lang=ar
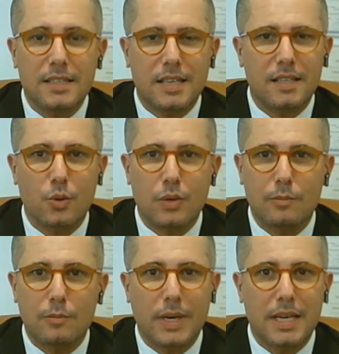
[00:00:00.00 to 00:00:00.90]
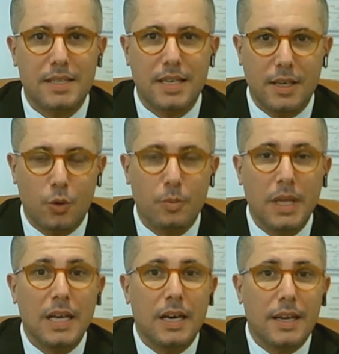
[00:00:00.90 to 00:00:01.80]
ينتظرون مباراة
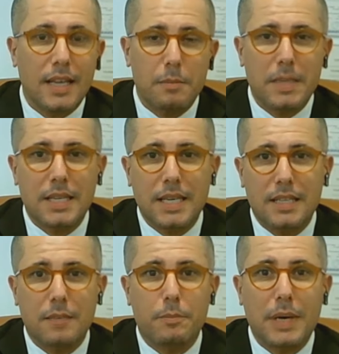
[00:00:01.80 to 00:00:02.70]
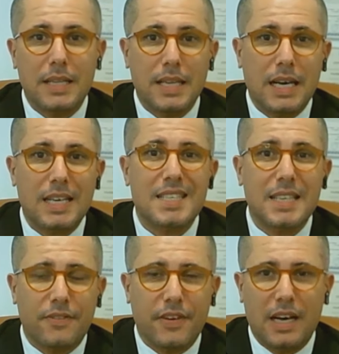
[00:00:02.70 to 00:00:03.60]
اليوم ريال مدريد بعد
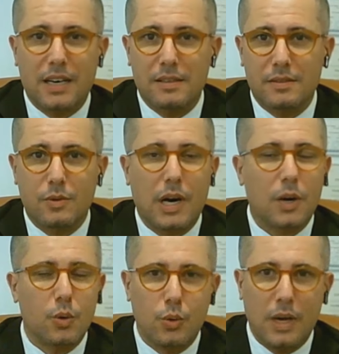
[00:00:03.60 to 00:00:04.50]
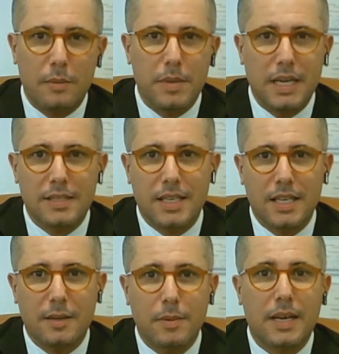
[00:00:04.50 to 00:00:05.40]
الصفعة وأقولها
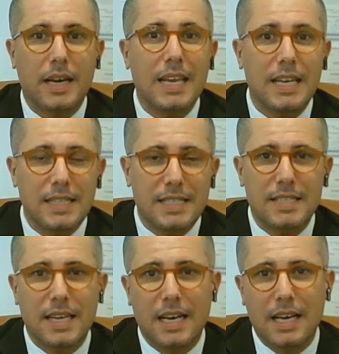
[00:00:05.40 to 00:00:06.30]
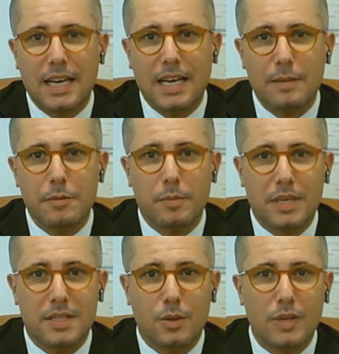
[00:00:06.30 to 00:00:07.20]
بهذه العبارة التي تلقاها
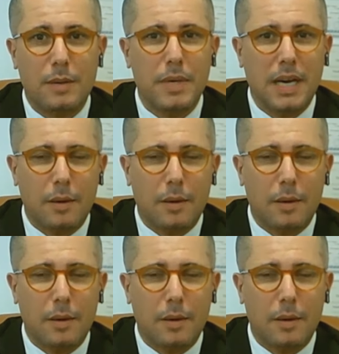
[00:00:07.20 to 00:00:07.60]
من برشلونة